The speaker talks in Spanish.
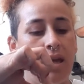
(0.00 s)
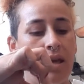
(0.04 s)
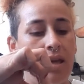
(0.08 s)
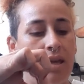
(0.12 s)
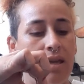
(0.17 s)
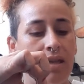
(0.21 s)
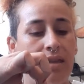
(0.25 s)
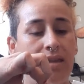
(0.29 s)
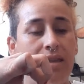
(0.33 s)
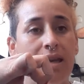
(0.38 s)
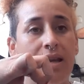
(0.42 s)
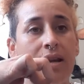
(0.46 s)

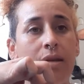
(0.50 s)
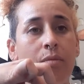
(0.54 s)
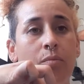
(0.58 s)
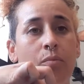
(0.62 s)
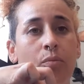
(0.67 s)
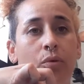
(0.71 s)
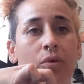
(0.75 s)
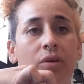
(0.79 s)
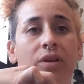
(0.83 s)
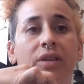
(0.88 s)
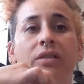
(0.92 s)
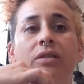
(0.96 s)
y tiene
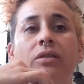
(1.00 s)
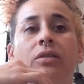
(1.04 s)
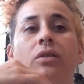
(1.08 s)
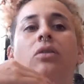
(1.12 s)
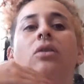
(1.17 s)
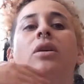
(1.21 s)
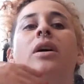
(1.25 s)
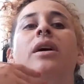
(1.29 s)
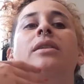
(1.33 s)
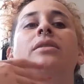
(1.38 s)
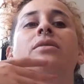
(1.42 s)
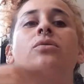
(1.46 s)

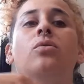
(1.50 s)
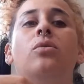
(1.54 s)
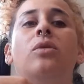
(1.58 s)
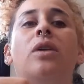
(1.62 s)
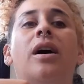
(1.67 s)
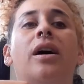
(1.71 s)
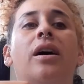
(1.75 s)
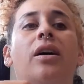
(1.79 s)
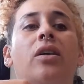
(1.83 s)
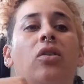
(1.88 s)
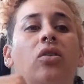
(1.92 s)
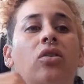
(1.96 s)
puesto en su
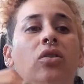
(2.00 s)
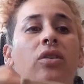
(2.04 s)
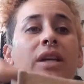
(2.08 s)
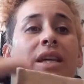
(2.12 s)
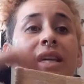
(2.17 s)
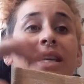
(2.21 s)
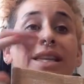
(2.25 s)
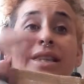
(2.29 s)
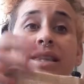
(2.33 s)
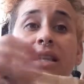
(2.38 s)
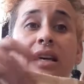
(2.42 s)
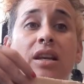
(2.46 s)
lado
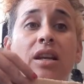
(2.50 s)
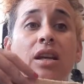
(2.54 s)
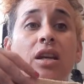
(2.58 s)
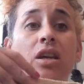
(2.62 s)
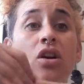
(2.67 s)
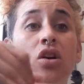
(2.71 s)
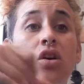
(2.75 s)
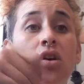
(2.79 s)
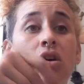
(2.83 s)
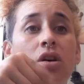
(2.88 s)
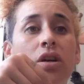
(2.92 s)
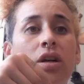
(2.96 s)

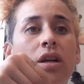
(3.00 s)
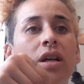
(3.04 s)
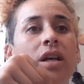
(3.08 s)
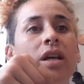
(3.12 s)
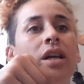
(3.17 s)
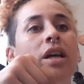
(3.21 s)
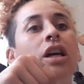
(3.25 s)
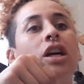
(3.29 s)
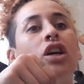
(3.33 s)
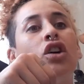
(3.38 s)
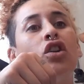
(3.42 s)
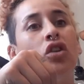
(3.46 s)
interior
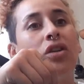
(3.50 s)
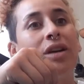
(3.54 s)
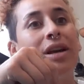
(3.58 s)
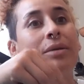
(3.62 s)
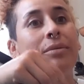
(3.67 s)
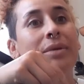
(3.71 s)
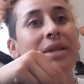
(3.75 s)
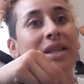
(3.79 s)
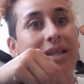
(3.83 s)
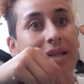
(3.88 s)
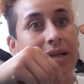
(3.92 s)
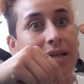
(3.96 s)
cola
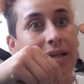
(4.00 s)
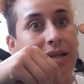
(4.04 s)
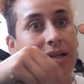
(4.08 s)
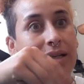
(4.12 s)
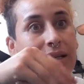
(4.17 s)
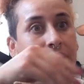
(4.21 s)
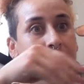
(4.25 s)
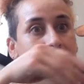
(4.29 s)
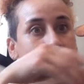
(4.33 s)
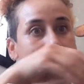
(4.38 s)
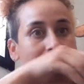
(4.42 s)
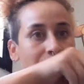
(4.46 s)

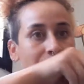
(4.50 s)
vinílica.